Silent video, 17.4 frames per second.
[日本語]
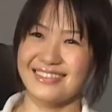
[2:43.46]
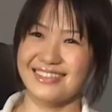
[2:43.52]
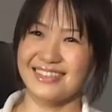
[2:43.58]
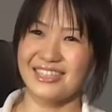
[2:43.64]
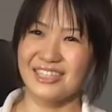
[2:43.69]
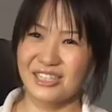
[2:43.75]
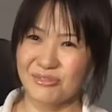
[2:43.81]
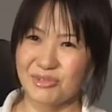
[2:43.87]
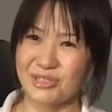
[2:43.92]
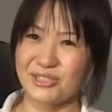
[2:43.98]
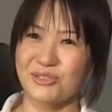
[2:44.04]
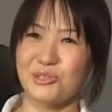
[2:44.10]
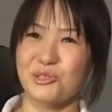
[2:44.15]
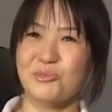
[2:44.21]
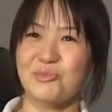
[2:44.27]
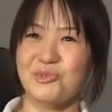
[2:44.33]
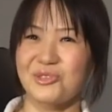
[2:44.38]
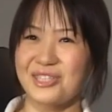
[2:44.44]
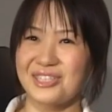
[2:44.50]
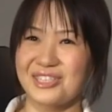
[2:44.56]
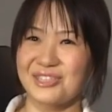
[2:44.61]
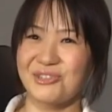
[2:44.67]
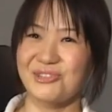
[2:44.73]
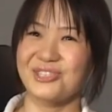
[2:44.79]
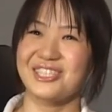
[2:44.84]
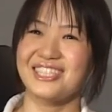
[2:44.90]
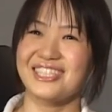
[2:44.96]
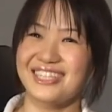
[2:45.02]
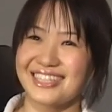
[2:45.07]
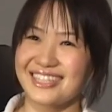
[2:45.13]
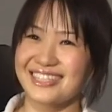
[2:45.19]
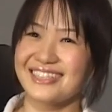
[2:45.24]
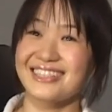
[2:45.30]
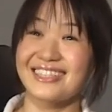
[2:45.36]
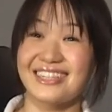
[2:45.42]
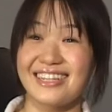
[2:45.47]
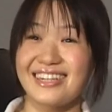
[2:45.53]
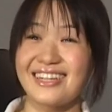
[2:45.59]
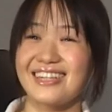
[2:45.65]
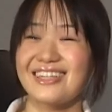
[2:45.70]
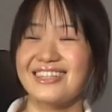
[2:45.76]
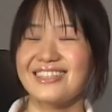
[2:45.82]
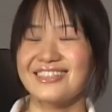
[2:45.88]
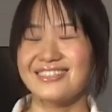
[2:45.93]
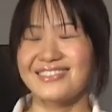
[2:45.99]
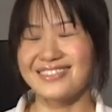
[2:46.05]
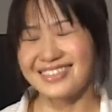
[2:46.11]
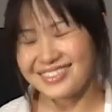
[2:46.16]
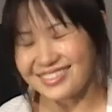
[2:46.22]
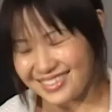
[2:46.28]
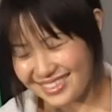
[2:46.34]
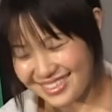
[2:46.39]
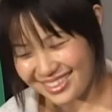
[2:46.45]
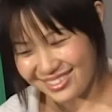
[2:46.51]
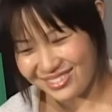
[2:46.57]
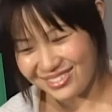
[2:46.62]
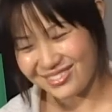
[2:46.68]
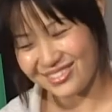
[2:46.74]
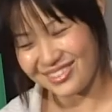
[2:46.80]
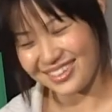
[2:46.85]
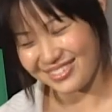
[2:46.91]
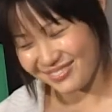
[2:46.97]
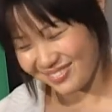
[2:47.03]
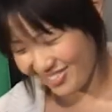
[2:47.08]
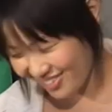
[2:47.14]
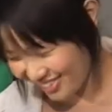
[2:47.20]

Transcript: できればずっと持っていてほしいがなって言ってくれちゃうところからもう